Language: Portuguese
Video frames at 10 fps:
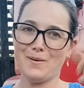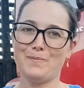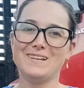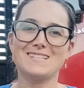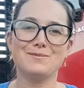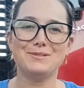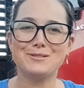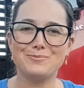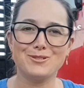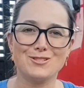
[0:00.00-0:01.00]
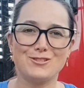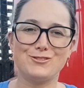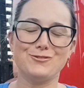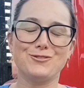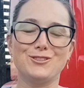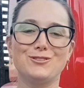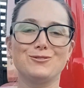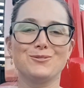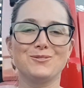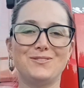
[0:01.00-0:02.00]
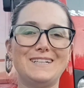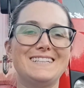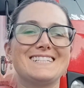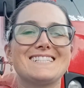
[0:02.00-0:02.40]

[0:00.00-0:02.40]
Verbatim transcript: pensamento positivo que tudo vai dar